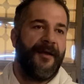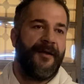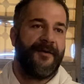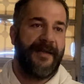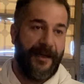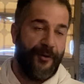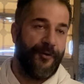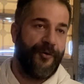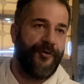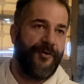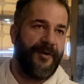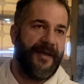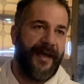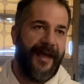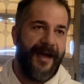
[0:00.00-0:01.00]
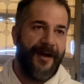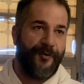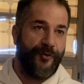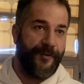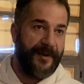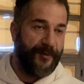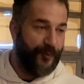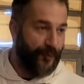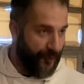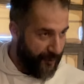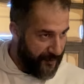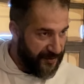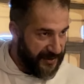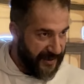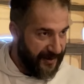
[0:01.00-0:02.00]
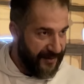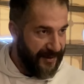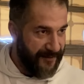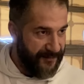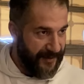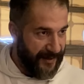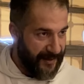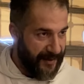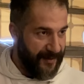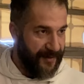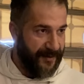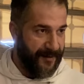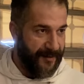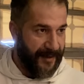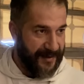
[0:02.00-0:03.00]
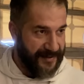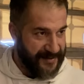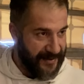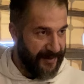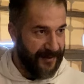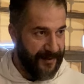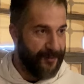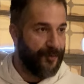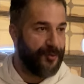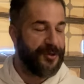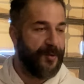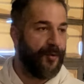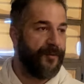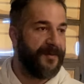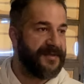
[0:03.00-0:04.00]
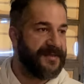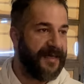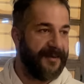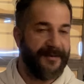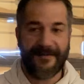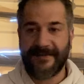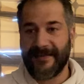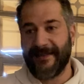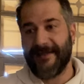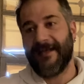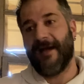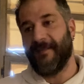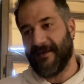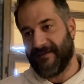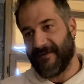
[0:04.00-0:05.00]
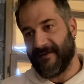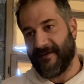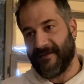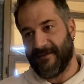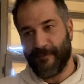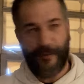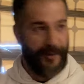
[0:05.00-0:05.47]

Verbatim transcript: Geliyor diyor ki eğer diyor benim diyor şeyden e, askeriyeden hocam olmasaydınız idam ettirirdim.